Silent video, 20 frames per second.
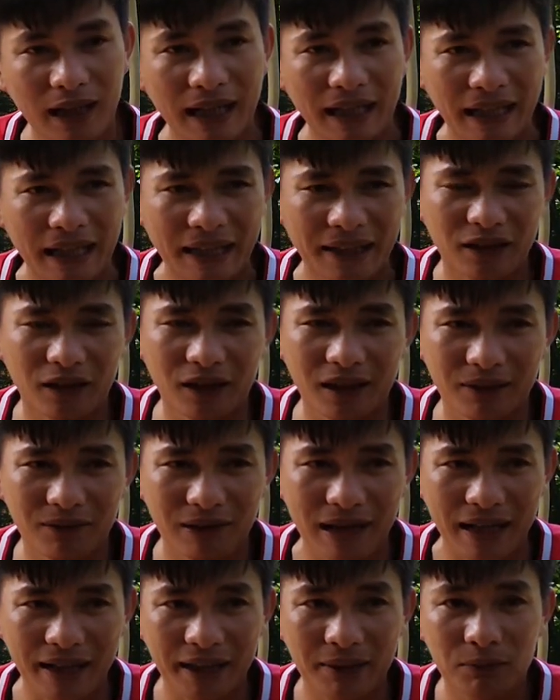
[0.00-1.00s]
à, hay hay
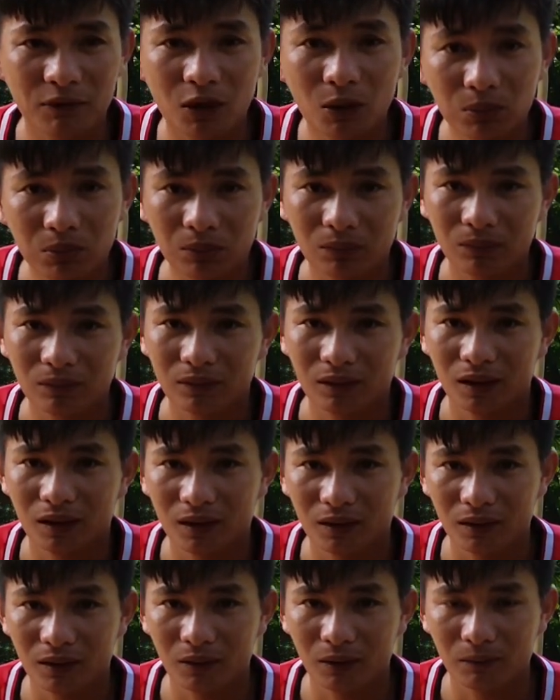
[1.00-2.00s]
gọi là vàng kim cúc
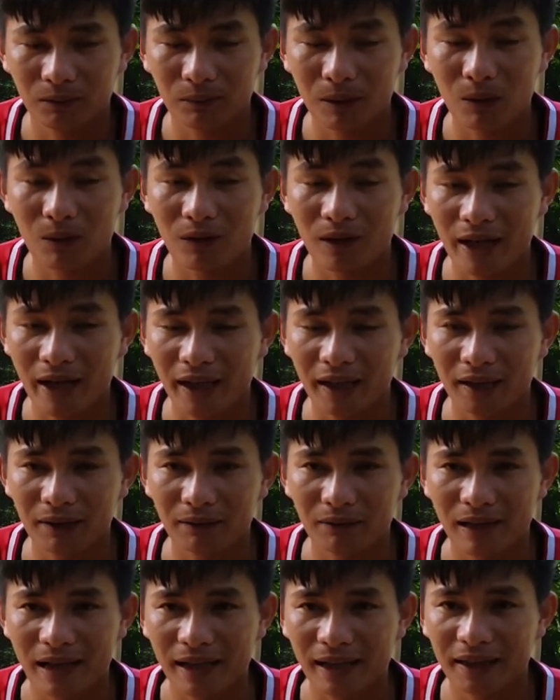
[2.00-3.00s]
Ờ, màu
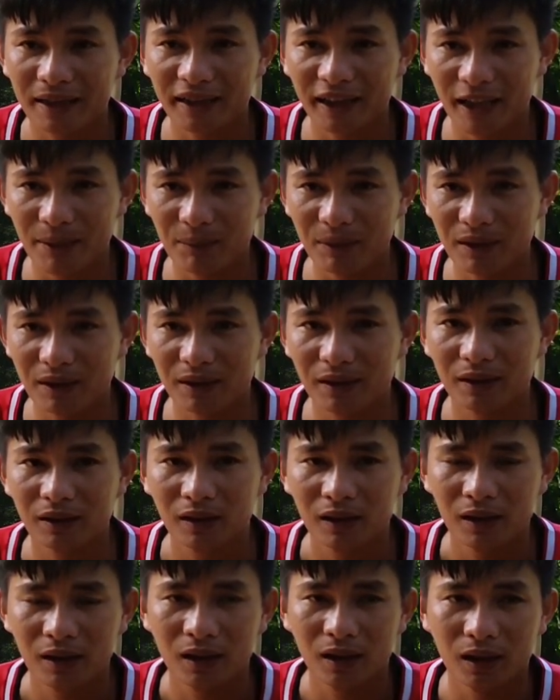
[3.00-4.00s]
vàng á, vàng cánh kép
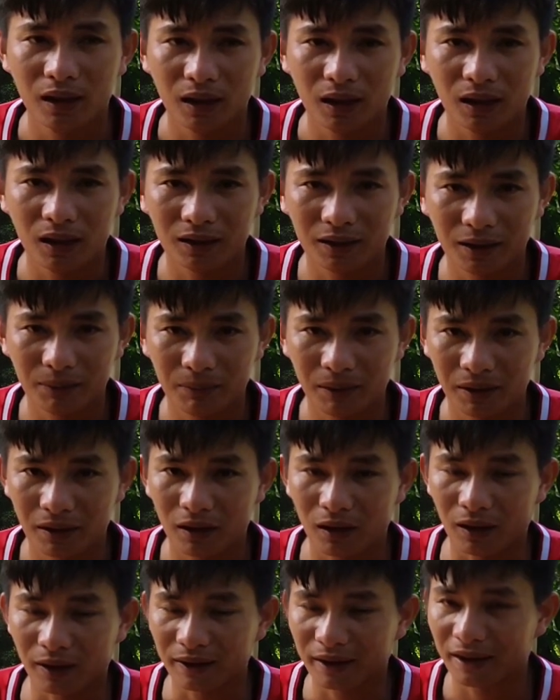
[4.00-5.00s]
thì à, thì
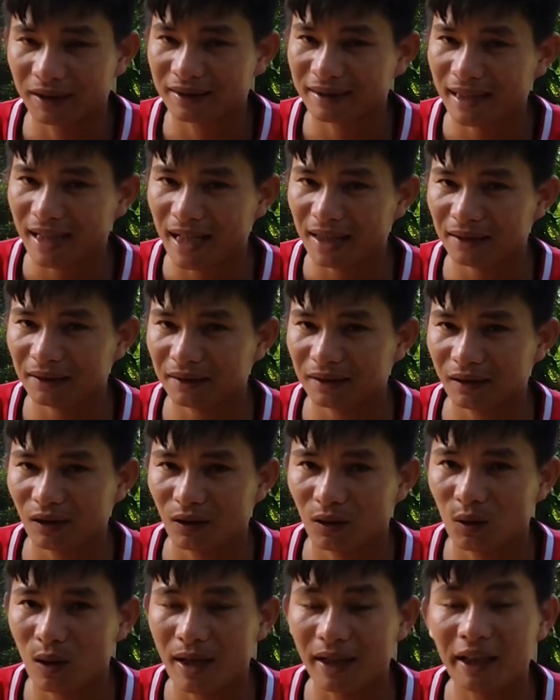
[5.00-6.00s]
mình gọi tên sang
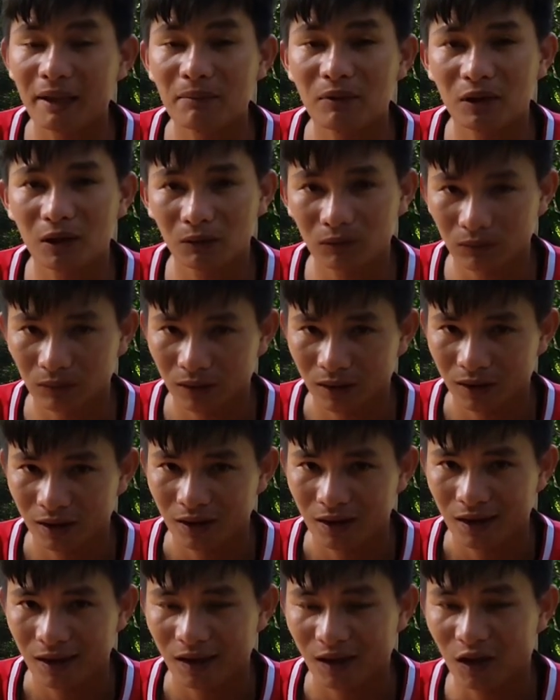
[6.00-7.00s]
cho là hoàng kim cúc.
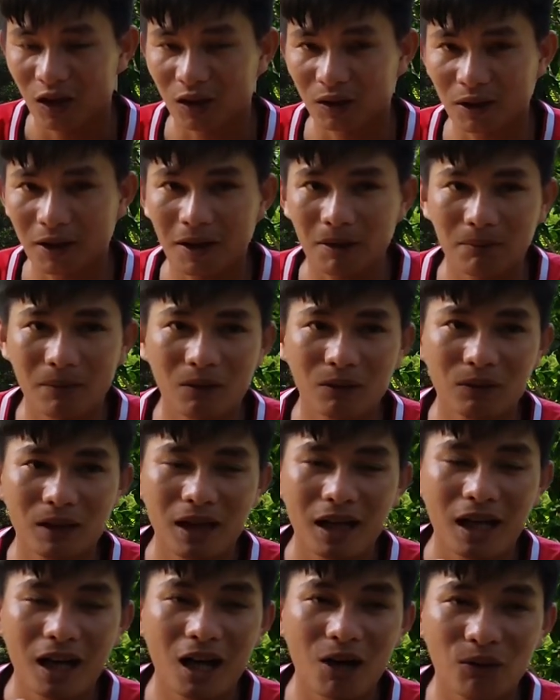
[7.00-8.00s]
Còn à,
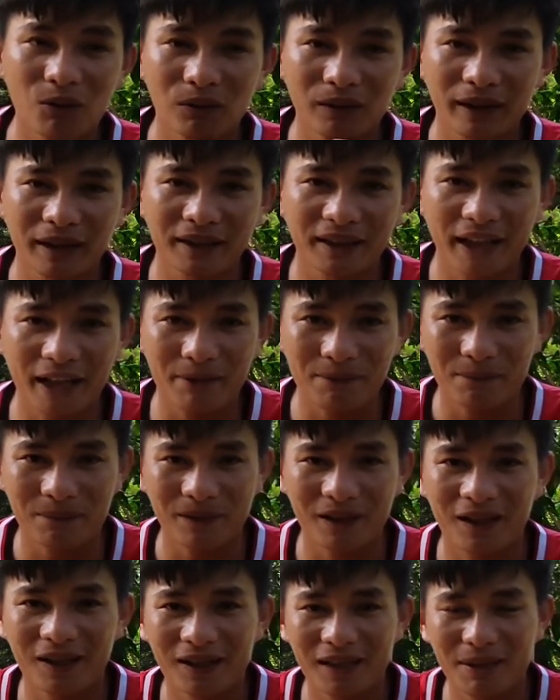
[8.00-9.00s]
bông à, hồng cánh
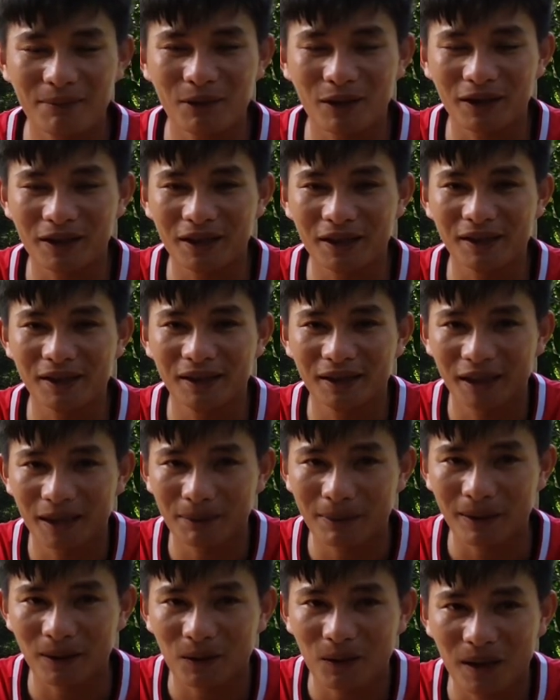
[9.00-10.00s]
kép đó là mọi người
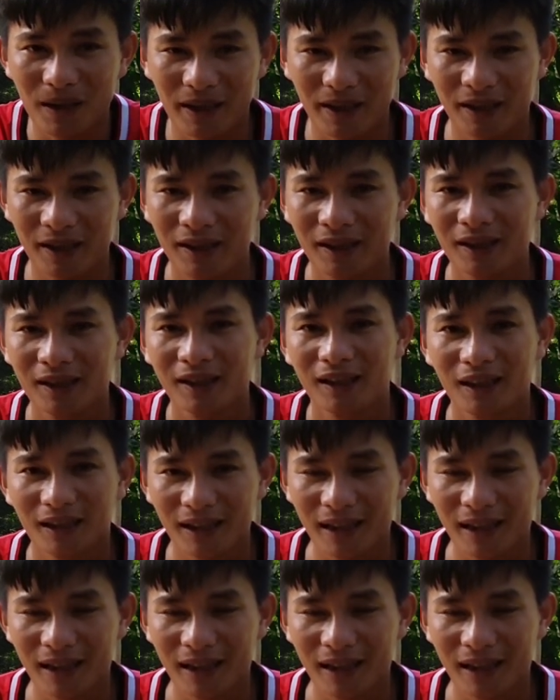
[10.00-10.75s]
nhìn thấy mặt hoa này